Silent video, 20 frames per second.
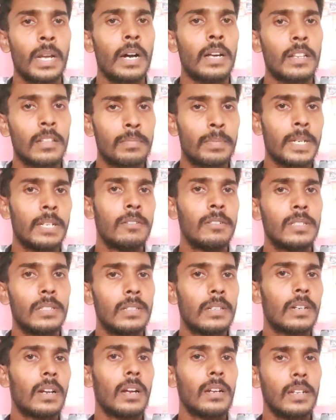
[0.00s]
அரெஸ்ட் பண்ணி
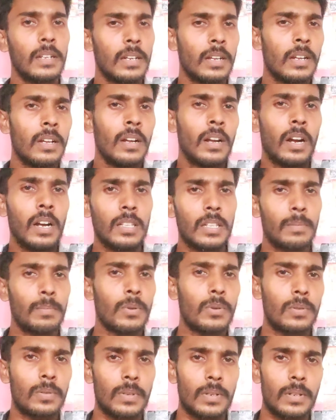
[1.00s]
வச்சுருந்துருக்காங்க
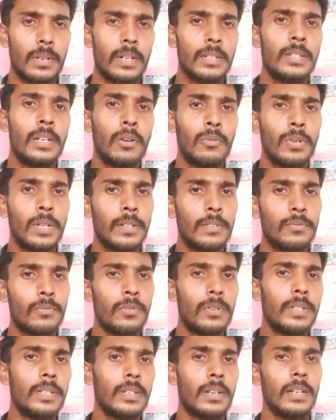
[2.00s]
அதுக்கப்புறம் ரஷ்யாவுடைய
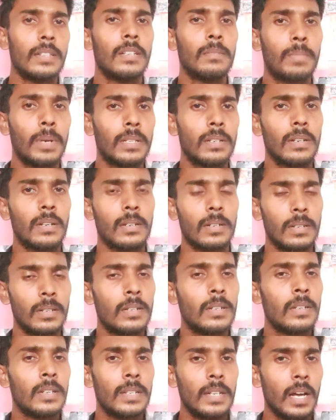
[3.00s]
சோல்ஜர் அண்ட் தென் பார்த்தீங்கன்னா
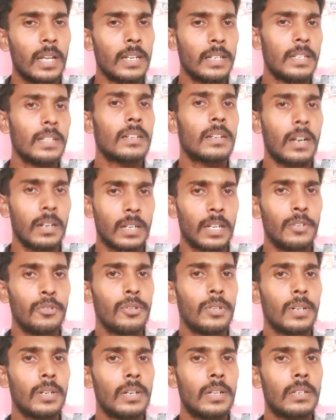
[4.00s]
யார்கிட்ட இருக்காங்கன்னா
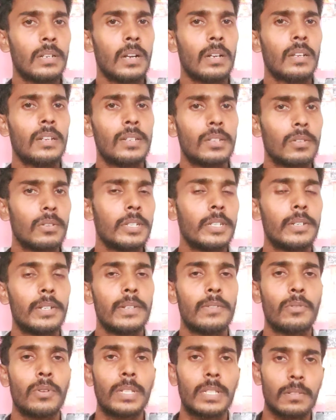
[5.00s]
யுக்ரைனில் இருக்காங்க யுக்ரைனுடைய
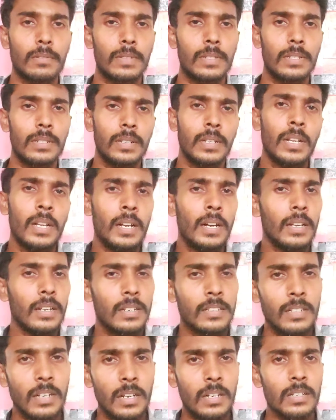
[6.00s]
சோல்ஜர் வந்து
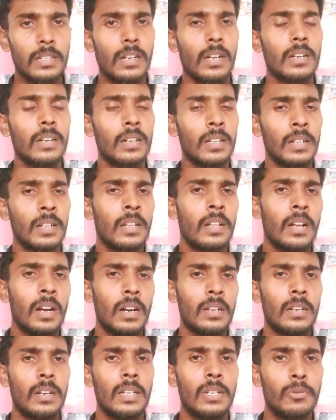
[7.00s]
ரஷ்யாவில் இருக்காங்களே
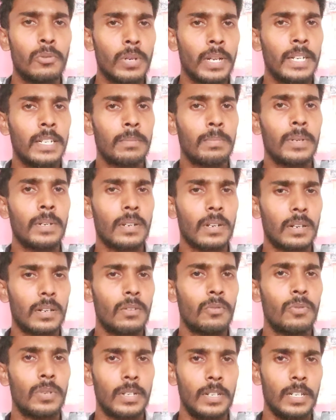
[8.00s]
அதனால் இவங்க என்ன
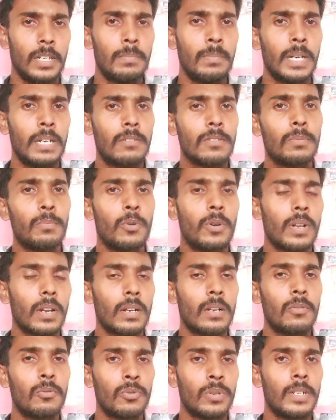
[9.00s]
பண்ணுறாங்கன்னா ஒரு டிமாண்ட் வந்து
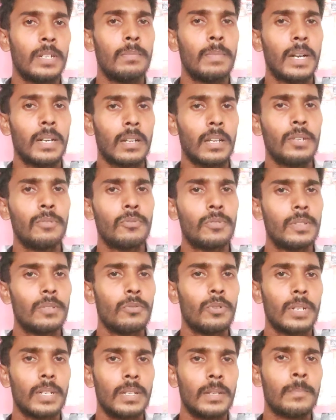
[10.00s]
போடுறாங்க ஒரு டிமாண்ட்னா இவங்க வந்து
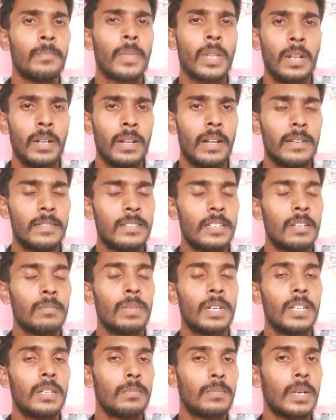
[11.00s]
ஒரு எக்ஸ்சேஞ்ச்
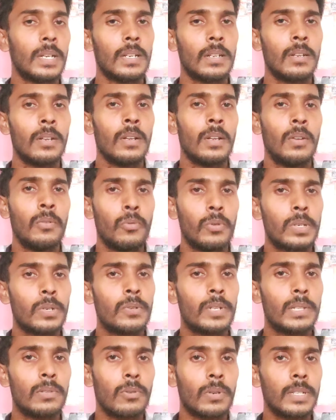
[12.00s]
பண்ணிக்கிற மாதிரி
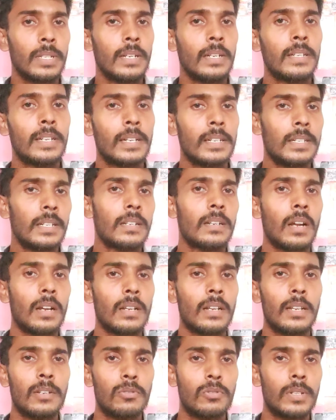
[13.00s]
உங்களுடைய சோல்ஜர் எங்ககிட்ட
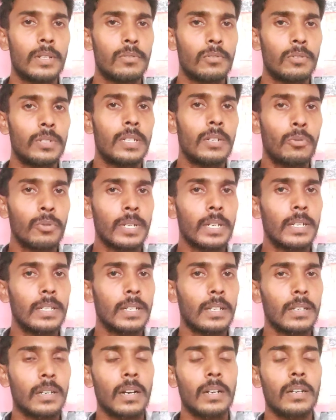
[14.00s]
இருக்காங்க எங்களுடைய சோல்ஜர்
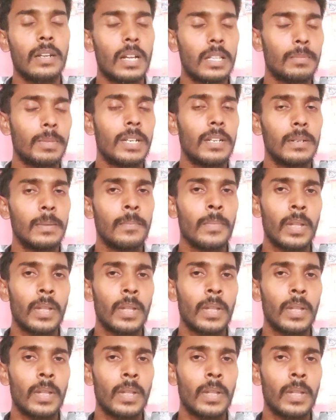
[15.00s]
உங்ககிட்ட இருக்காங்கன்னா அந்த மாதிரி